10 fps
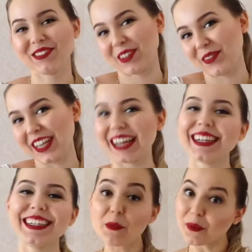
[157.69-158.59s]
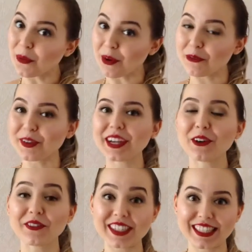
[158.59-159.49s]
Vamos lá! Bom, eu fui a
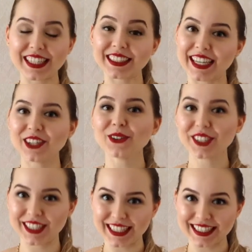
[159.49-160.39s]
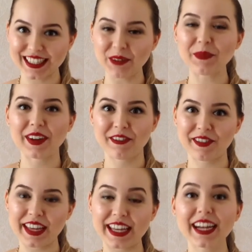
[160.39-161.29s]
convite da Tangle Teaser pra
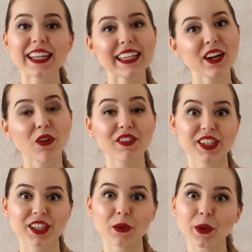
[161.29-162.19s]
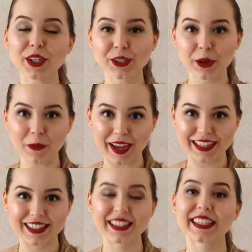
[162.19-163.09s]
feira e a convite da World
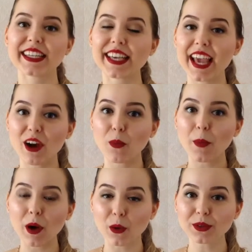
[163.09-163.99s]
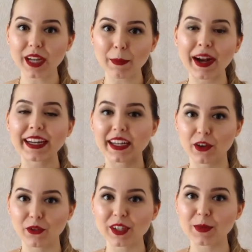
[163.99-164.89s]
que é uma outra marca que
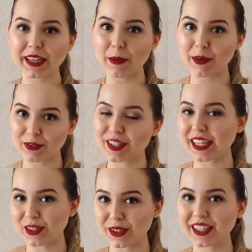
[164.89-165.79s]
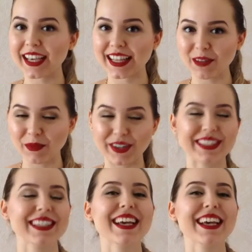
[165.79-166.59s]
eu vou explicar pra vocês o que é depois.